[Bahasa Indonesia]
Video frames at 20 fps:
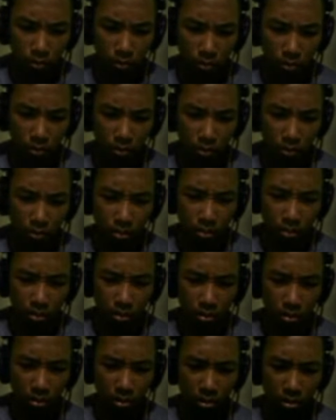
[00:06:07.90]
uh,
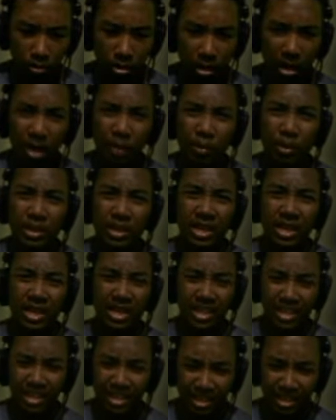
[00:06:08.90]
nggak bisa ya